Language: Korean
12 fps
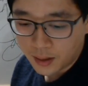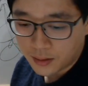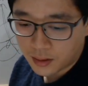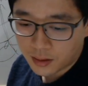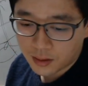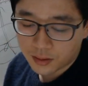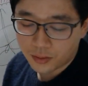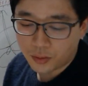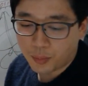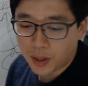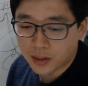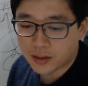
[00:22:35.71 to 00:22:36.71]
자, 그래서
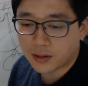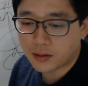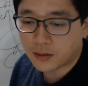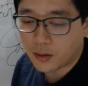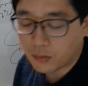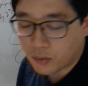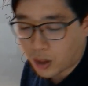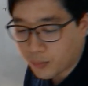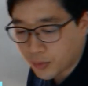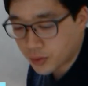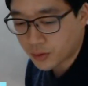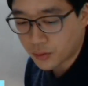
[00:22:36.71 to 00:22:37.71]
요 박스에 있는 내용도 한
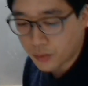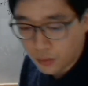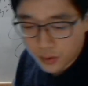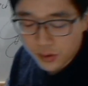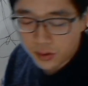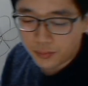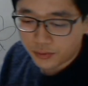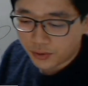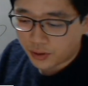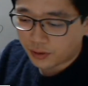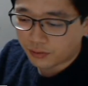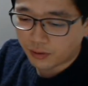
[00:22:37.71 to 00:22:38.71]
번씩들 꼭
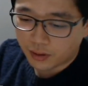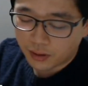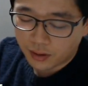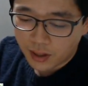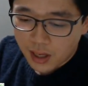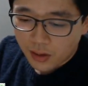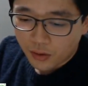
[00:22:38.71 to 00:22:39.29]
읽어보셔야 되고요.